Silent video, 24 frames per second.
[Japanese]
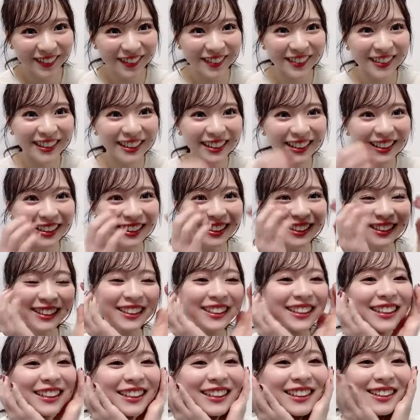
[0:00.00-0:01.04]
もうなんか
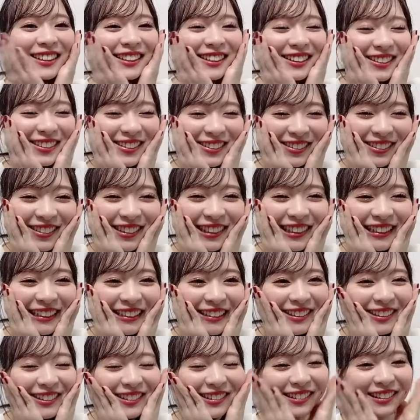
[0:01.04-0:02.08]
そうなんで
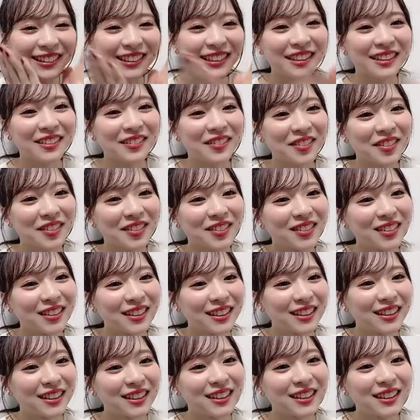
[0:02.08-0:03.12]
すよだからも
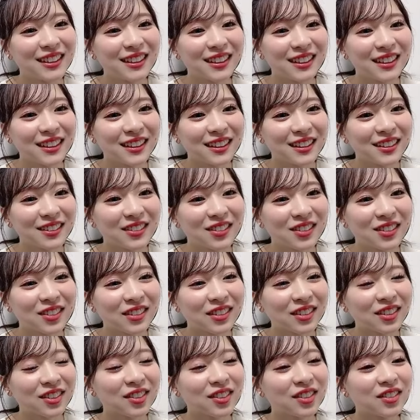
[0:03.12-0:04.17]
うほん
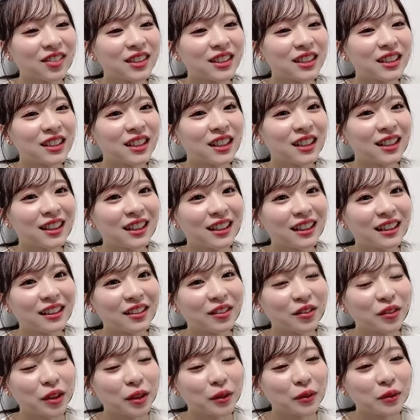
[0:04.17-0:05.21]
とそういう時間がで
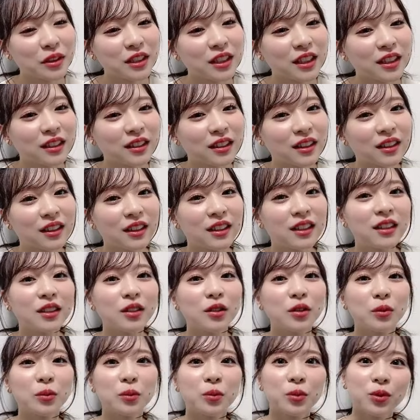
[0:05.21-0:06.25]
も楽しかったな
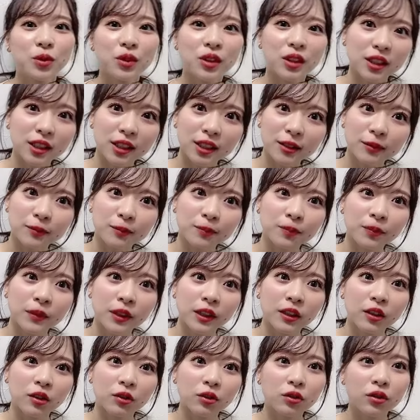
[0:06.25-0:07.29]
と思うし本
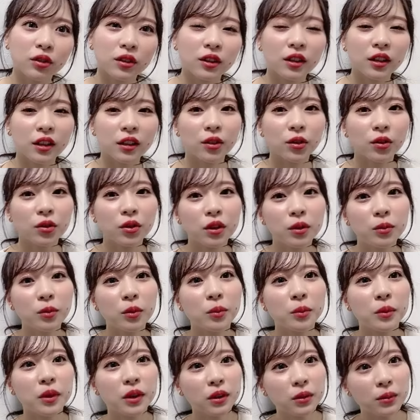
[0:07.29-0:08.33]
当に楽曲にも
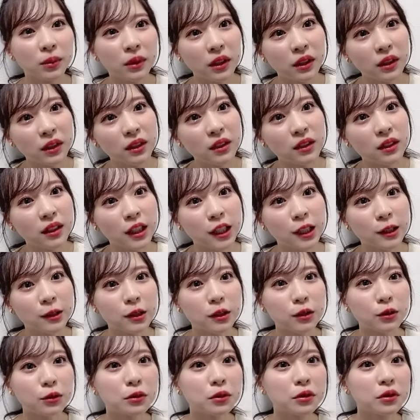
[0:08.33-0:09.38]
恵まれてて
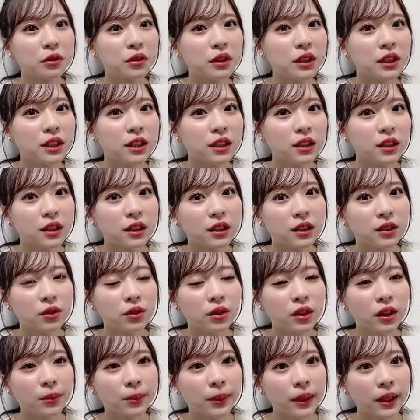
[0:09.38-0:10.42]
すごくいい
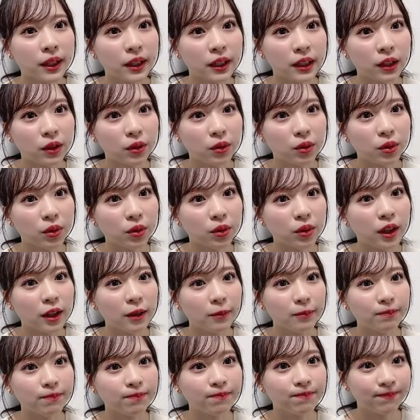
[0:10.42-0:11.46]
歌ばかりという
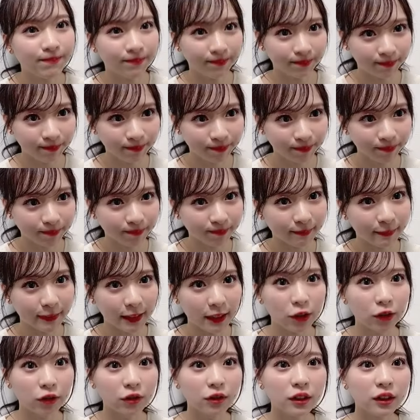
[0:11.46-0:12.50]
か、うん、一
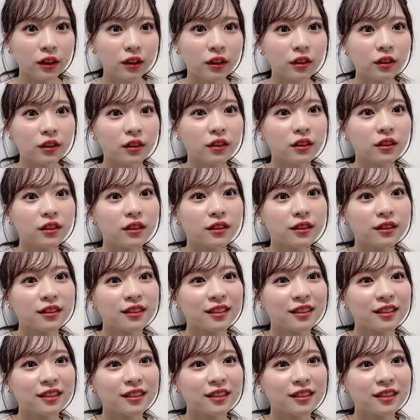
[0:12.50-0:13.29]
曲一曲